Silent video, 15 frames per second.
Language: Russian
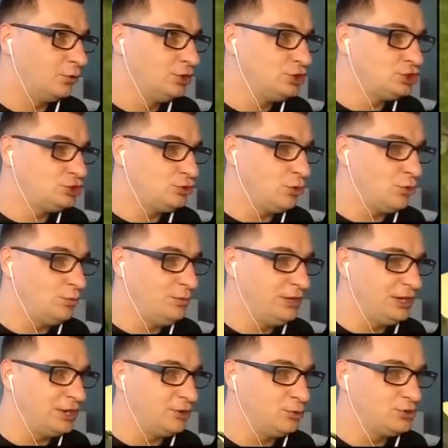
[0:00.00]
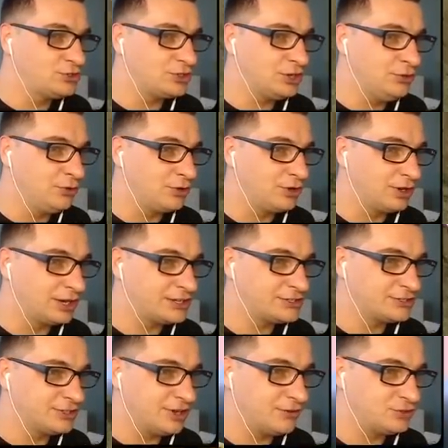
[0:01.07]
еще убили гусанек,
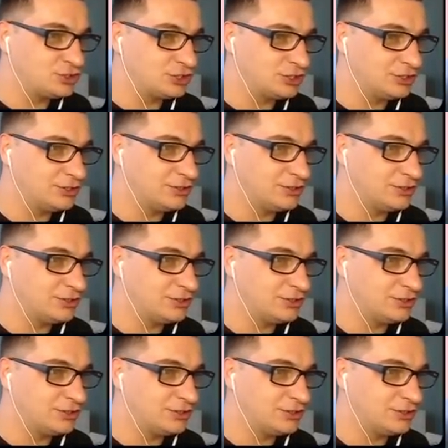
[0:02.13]
красавчик. Ну,